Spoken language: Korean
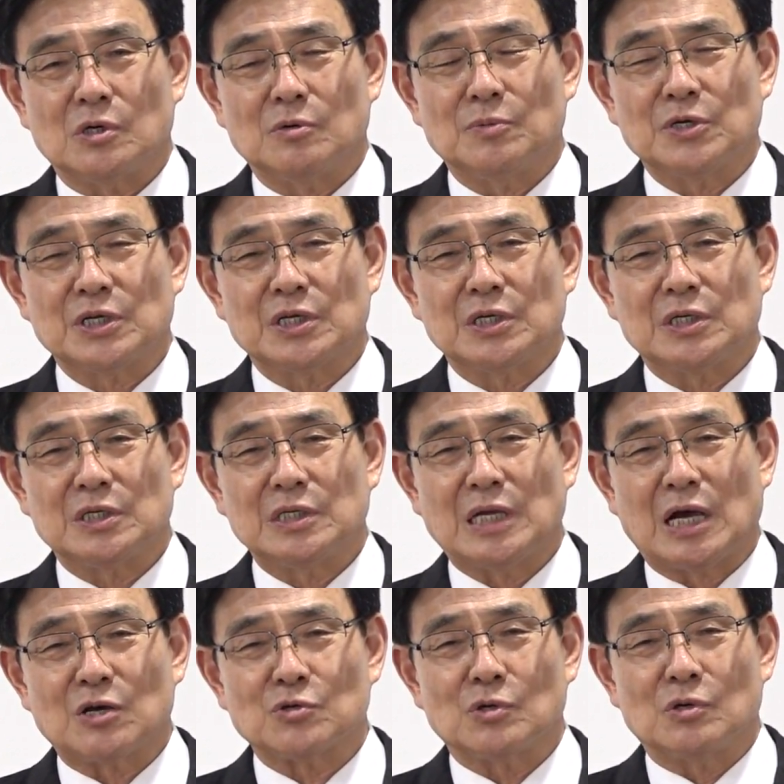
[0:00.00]
어머니
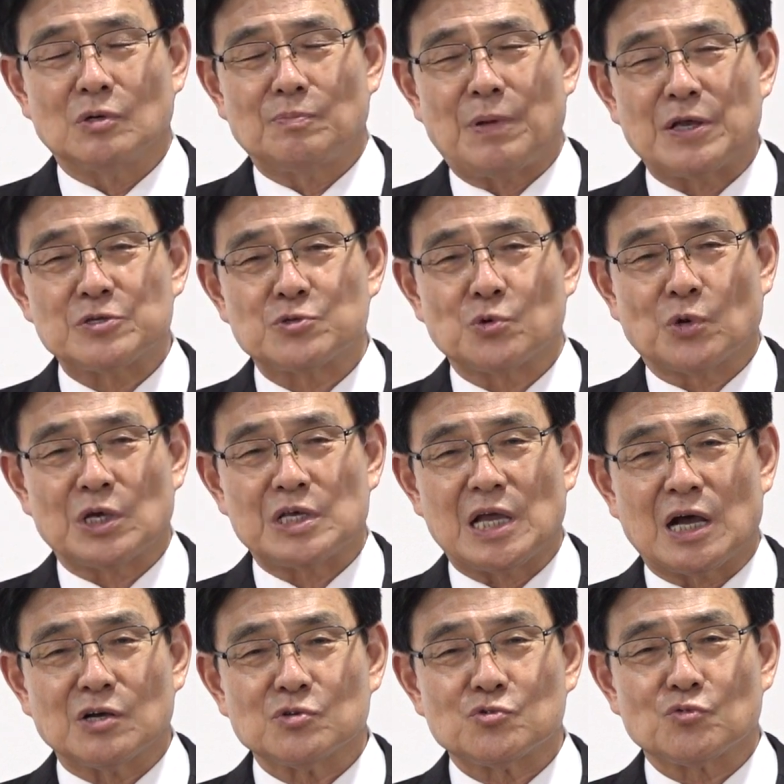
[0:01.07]
양, 뱃속에
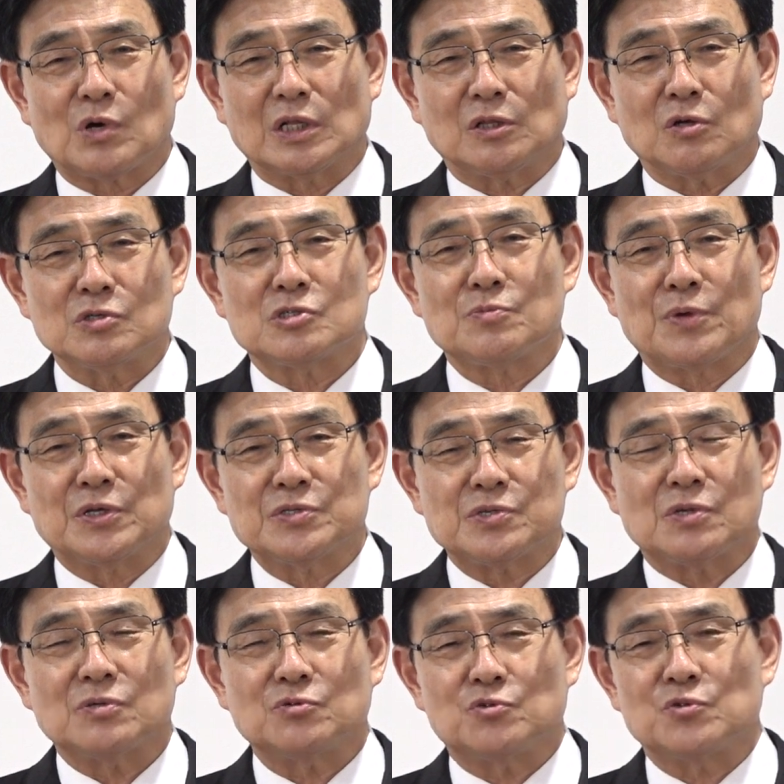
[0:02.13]
양수가
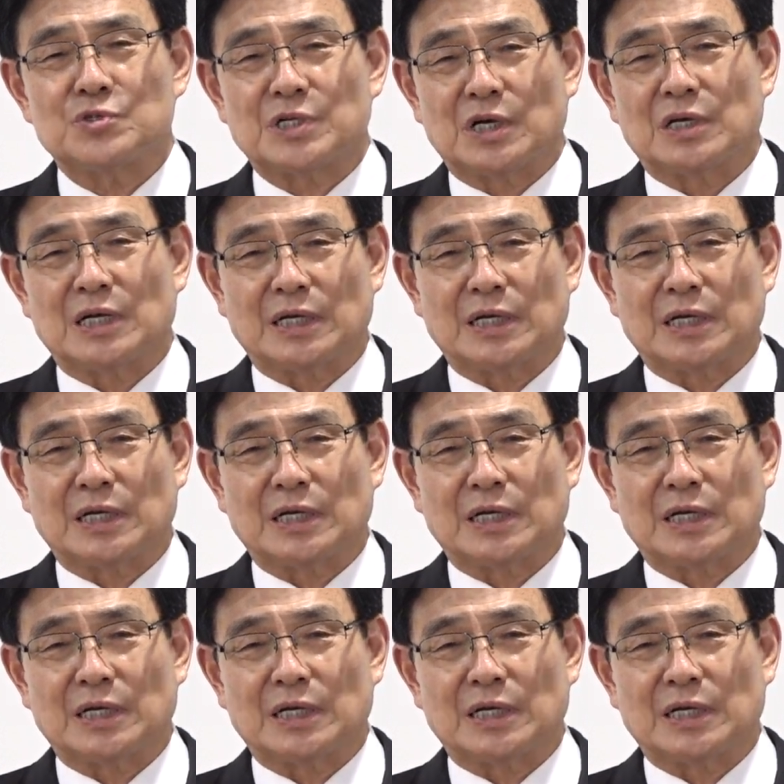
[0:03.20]
터지면서 출생을